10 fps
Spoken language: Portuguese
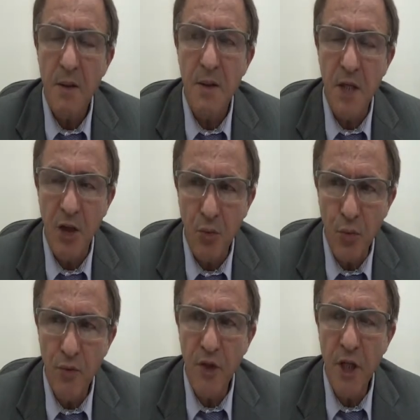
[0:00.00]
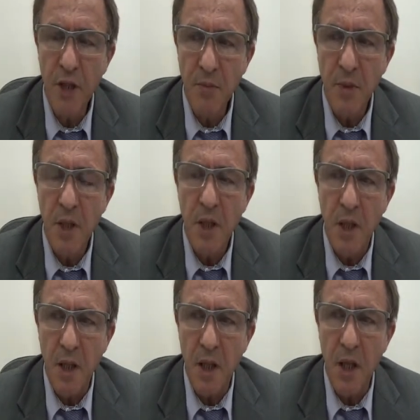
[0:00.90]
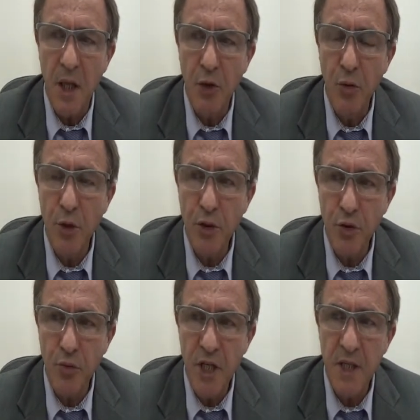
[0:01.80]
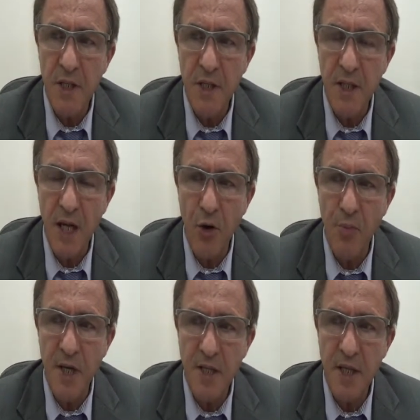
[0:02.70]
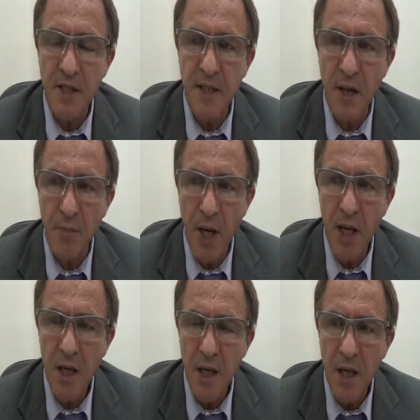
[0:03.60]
Sem dúvida, é, inúmeros juízes estarão presentes também,